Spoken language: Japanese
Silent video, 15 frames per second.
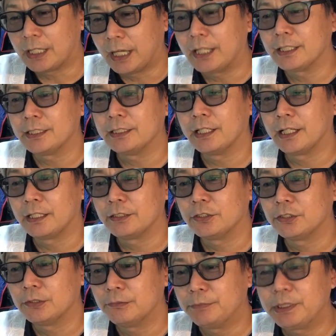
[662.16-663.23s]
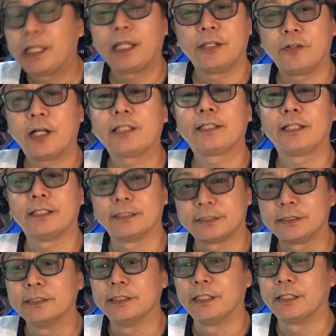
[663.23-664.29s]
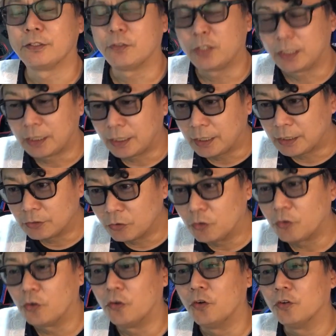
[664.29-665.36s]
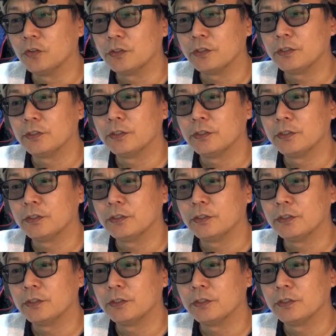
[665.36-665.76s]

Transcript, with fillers: はい、はい、見てよかったです、えー、これからの